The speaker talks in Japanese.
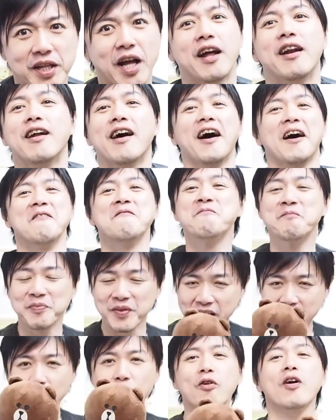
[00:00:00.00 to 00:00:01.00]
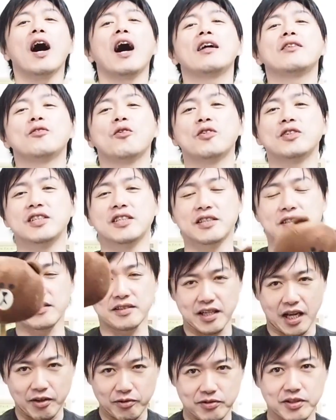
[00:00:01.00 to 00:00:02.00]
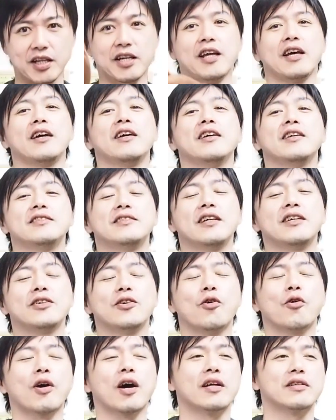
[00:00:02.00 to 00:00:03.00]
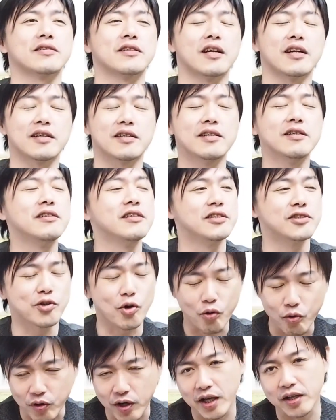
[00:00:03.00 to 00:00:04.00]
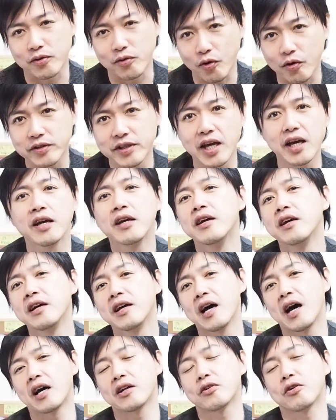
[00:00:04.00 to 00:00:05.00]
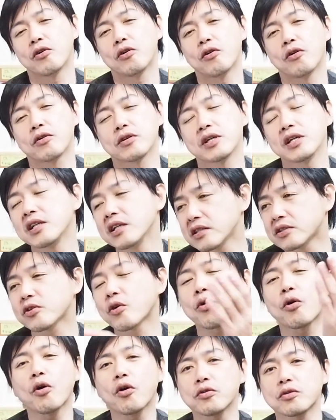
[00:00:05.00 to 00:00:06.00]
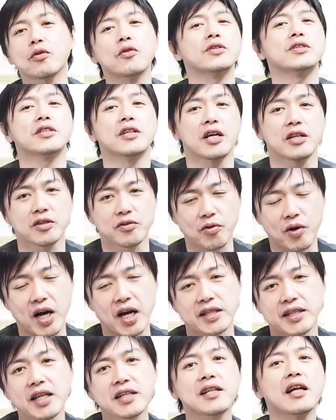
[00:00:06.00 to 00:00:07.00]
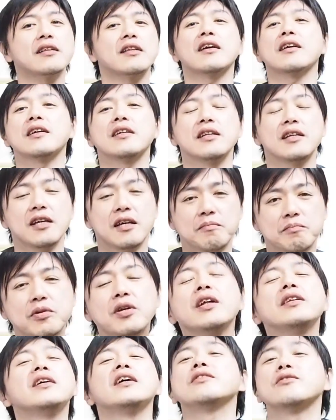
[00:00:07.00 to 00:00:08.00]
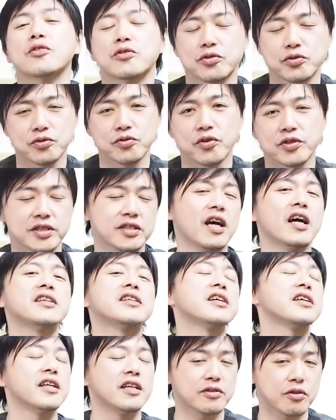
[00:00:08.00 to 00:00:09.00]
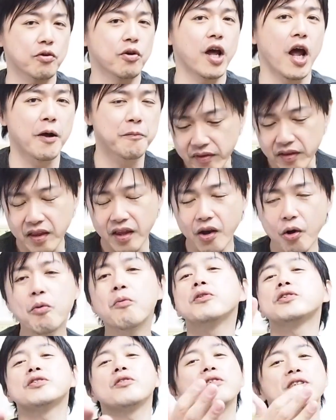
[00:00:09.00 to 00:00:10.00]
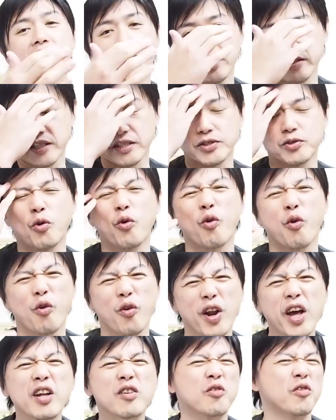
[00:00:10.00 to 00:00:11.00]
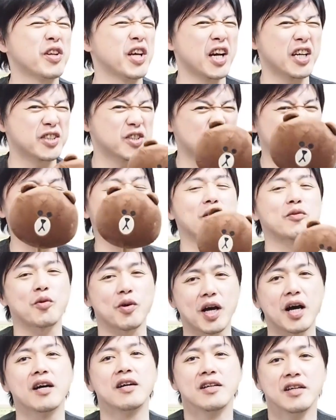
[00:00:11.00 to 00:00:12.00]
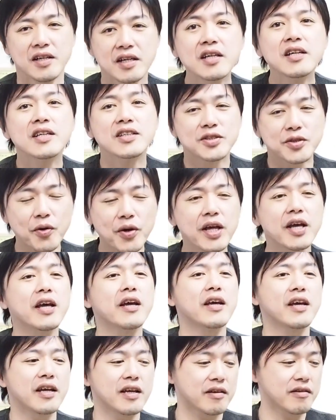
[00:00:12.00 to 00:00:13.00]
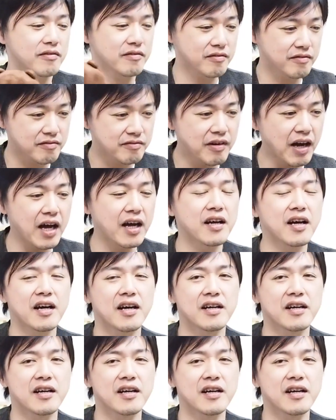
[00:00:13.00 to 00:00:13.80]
たいな、この反応になるんでね、是非よかったらギリチョコレートで、あのー、ギリチョコとしたとかネタ的にプレゼントするのに最適です。これ面白いじゃないですか、チョコレートの焼きそばとか。それは